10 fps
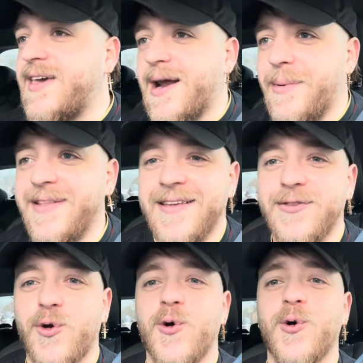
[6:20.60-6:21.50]
chiaramente
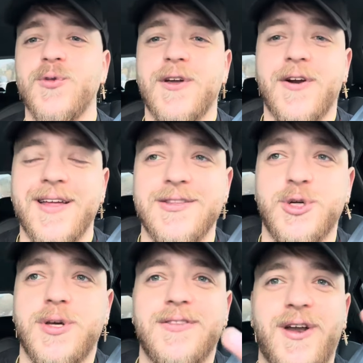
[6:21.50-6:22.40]
Antonio Conte non è,
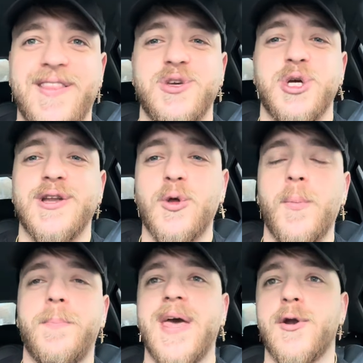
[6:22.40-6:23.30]
di, non è, di, certo
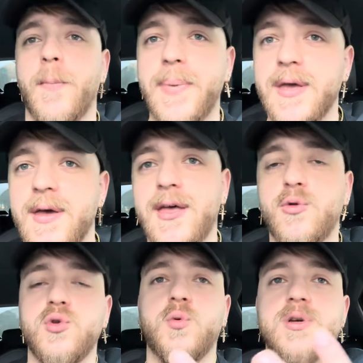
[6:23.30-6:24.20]
un piano B e
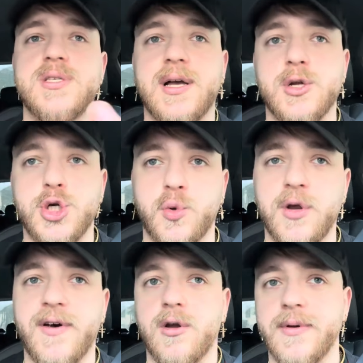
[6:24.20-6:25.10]
tutti questi calciatori
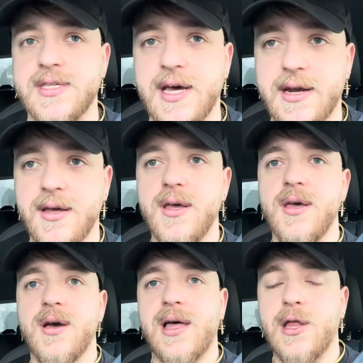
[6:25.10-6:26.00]
fanno pensare
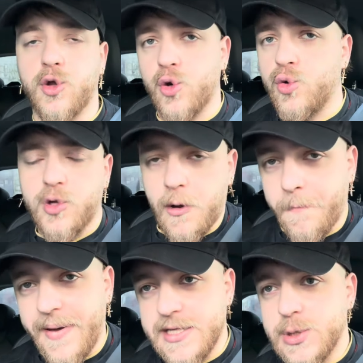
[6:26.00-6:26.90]
ad Antonio Conte non
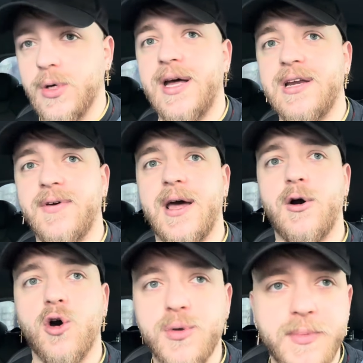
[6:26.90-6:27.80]
penso arriverà
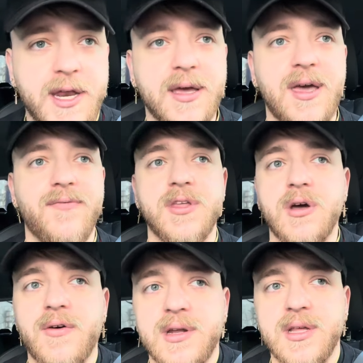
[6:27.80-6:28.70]
Oiberg e vi dico
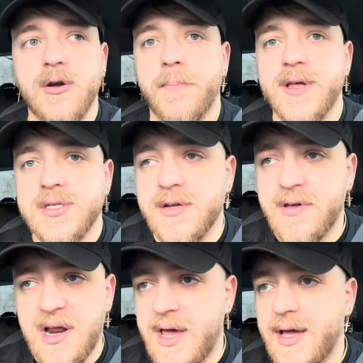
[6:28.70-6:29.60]
la verità non penso
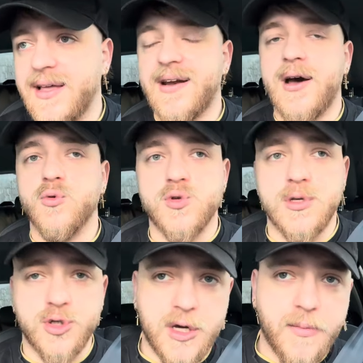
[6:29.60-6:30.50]
arriverà neanche
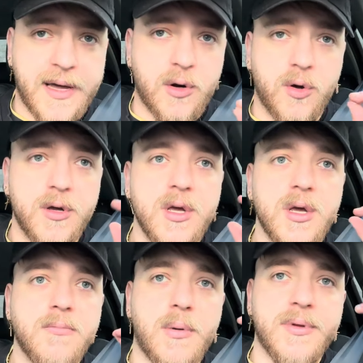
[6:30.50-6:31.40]
Dragusin cioè io parlo
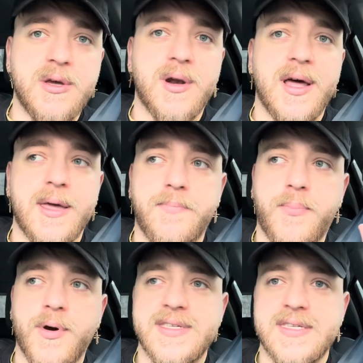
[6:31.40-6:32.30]
proprio di quella che
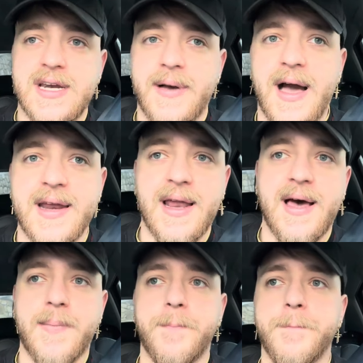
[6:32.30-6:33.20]
può essere magari
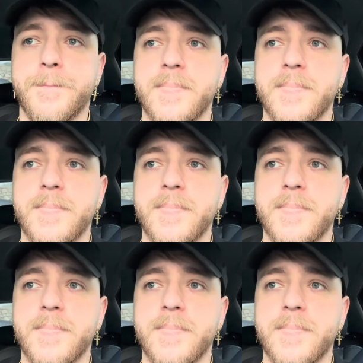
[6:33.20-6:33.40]
mm,